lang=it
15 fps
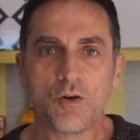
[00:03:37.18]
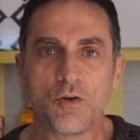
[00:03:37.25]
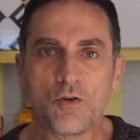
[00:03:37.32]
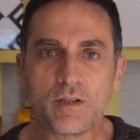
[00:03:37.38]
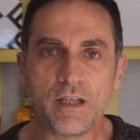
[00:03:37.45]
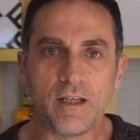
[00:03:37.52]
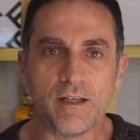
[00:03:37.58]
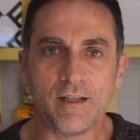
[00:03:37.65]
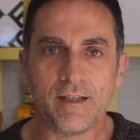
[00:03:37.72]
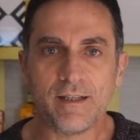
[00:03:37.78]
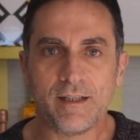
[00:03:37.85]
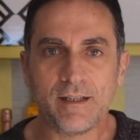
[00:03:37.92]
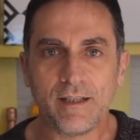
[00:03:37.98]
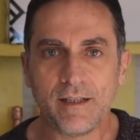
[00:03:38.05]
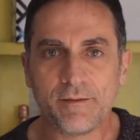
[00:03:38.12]
Così
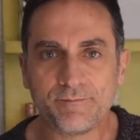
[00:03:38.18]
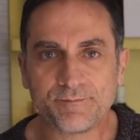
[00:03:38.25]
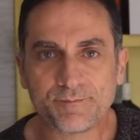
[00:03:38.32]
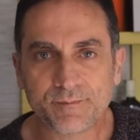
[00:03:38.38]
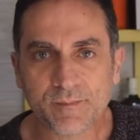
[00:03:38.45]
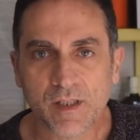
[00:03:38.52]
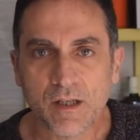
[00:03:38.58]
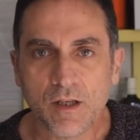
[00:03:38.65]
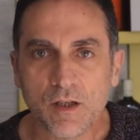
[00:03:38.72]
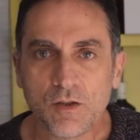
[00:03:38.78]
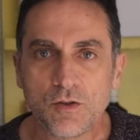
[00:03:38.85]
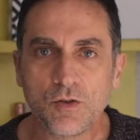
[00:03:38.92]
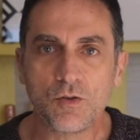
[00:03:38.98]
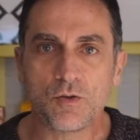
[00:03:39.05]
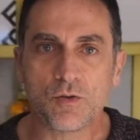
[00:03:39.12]
ehm,
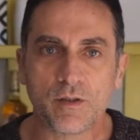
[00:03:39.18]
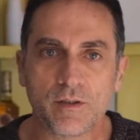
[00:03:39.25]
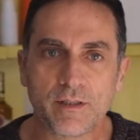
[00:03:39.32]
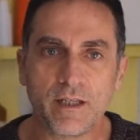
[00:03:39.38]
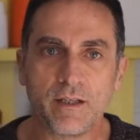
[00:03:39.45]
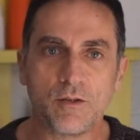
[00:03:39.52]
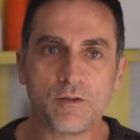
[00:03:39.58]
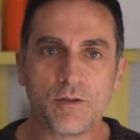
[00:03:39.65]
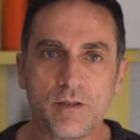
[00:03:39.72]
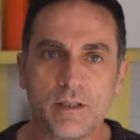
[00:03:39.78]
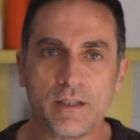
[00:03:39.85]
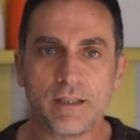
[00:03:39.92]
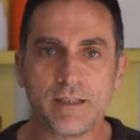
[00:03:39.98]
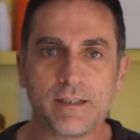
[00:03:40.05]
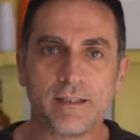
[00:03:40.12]
So, se non
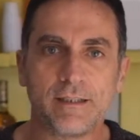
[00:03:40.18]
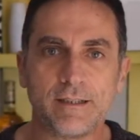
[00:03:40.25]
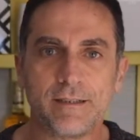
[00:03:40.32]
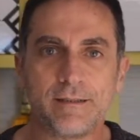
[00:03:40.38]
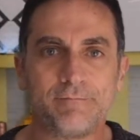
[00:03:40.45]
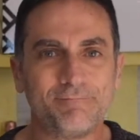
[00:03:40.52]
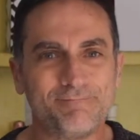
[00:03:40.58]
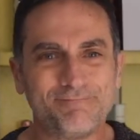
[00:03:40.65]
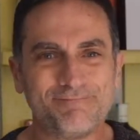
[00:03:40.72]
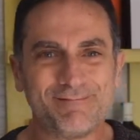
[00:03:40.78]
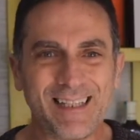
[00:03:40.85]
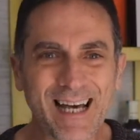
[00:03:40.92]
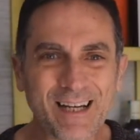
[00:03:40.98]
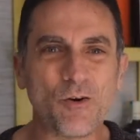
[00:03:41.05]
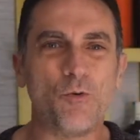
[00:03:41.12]
ehm,
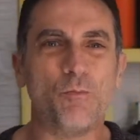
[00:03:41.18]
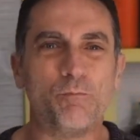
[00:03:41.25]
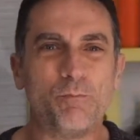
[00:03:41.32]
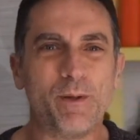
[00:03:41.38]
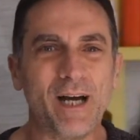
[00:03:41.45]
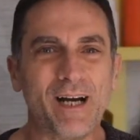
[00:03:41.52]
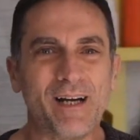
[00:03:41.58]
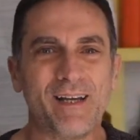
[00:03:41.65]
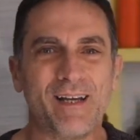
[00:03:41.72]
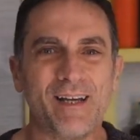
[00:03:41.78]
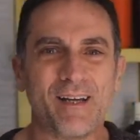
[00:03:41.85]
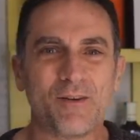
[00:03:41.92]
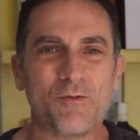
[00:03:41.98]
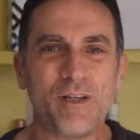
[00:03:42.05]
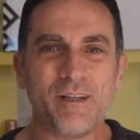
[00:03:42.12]
la coppia,
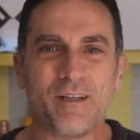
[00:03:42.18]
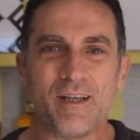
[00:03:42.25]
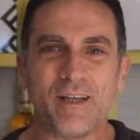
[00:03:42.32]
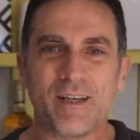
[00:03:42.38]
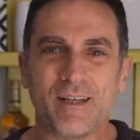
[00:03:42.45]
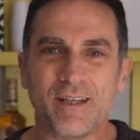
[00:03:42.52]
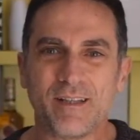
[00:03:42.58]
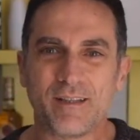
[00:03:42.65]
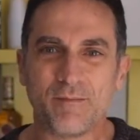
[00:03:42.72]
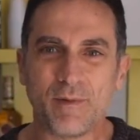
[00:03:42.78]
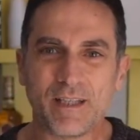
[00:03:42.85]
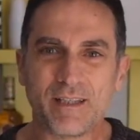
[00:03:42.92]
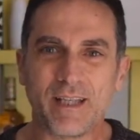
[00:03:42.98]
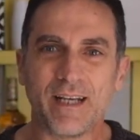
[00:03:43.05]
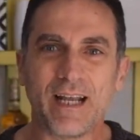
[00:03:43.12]
quindi che si
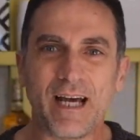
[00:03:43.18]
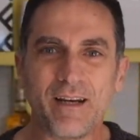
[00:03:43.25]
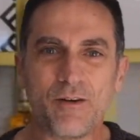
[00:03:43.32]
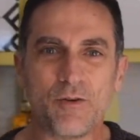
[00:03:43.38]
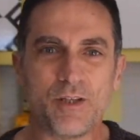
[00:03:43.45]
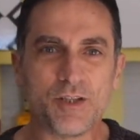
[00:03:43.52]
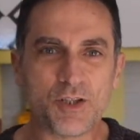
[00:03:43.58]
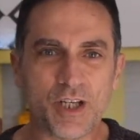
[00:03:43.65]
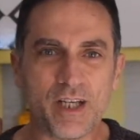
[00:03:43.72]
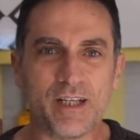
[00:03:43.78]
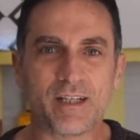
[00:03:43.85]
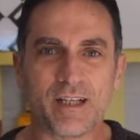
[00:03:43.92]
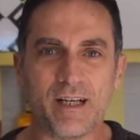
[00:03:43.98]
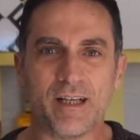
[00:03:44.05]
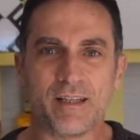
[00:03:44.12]
metteranno in
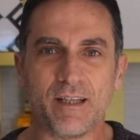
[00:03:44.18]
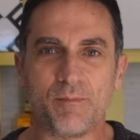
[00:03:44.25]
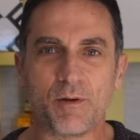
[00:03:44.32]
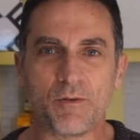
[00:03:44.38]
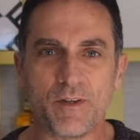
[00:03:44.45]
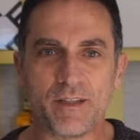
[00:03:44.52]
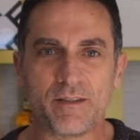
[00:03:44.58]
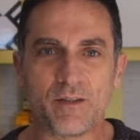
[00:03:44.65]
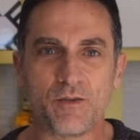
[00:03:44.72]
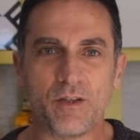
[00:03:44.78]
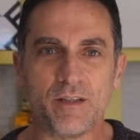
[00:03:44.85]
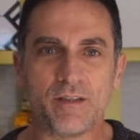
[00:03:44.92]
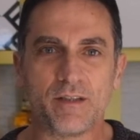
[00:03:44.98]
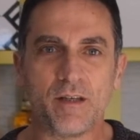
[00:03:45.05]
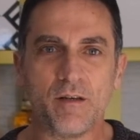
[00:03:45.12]
cerca di
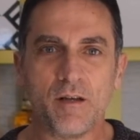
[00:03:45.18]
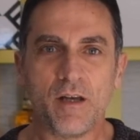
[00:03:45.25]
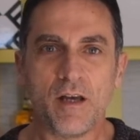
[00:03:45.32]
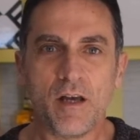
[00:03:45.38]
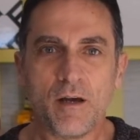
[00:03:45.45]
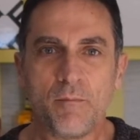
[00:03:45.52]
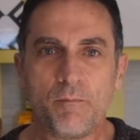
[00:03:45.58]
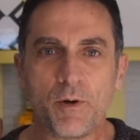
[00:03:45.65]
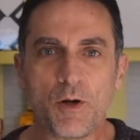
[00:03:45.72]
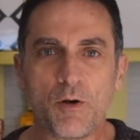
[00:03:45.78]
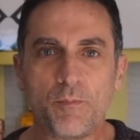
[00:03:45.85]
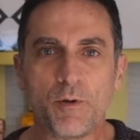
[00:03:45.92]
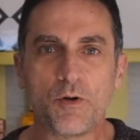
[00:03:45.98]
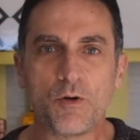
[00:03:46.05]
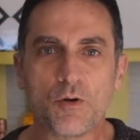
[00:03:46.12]
professionisti,
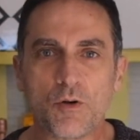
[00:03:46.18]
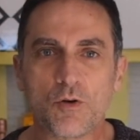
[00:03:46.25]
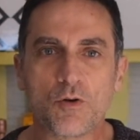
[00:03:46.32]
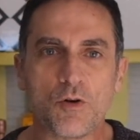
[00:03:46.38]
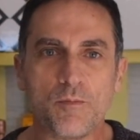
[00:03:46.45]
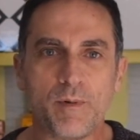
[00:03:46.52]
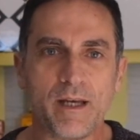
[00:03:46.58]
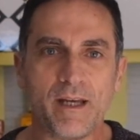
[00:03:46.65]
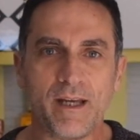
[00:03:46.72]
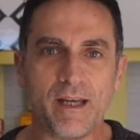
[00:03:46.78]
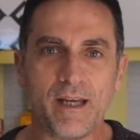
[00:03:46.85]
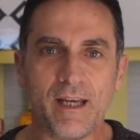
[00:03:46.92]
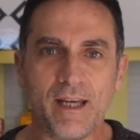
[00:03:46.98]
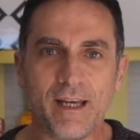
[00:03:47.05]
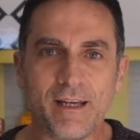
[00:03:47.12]
proprio
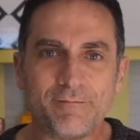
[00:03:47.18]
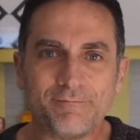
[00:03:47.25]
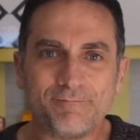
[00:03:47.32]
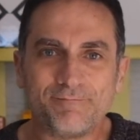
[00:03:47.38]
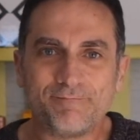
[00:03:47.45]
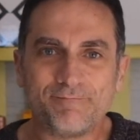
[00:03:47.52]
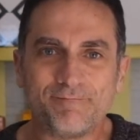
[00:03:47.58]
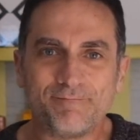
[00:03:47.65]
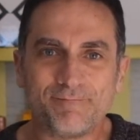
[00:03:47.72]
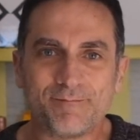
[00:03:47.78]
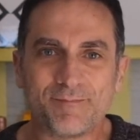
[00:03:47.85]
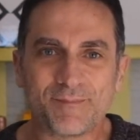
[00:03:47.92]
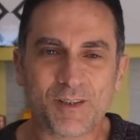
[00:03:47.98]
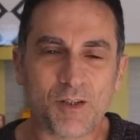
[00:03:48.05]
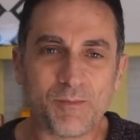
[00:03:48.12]
come, mh,
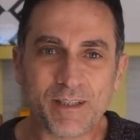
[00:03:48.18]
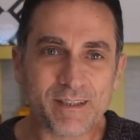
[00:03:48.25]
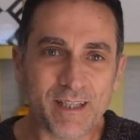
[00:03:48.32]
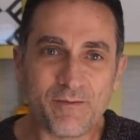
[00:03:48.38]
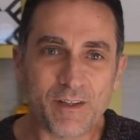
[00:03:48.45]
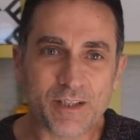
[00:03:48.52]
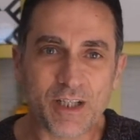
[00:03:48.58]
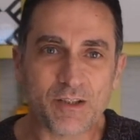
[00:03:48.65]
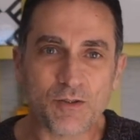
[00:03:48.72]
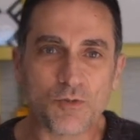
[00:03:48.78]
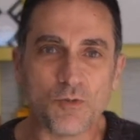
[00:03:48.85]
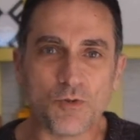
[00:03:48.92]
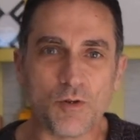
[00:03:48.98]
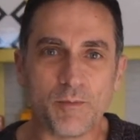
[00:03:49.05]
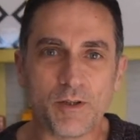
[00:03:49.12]
mm, come stai facendo
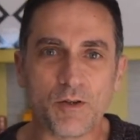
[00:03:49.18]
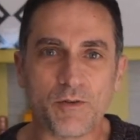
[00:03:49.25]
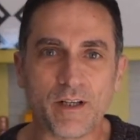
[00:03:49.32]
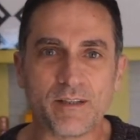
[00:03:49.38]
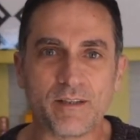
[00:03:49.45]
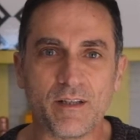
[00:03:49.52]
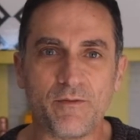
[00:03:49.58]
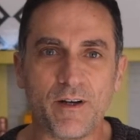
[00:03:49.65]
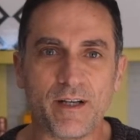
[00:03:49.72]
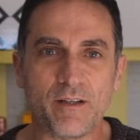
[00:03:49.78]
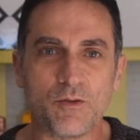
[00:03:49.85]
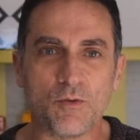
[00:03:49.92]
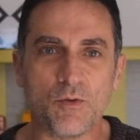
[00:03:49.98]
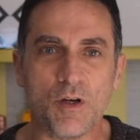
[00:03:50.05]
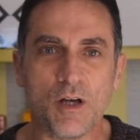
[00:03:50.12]
tu, come dovresti fare
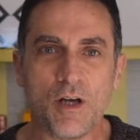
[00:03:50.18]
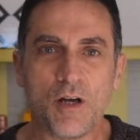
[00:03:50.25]
tu,